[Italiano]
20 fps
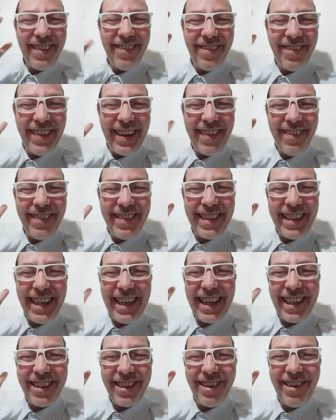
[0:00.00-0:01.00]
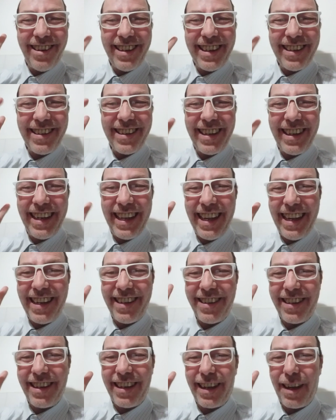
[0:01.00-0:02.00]
ventilatori
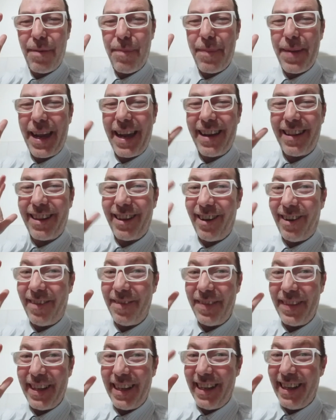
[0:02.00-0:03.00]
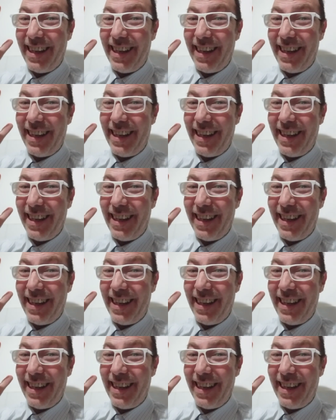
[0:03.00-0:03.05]
cinesi, ripeto,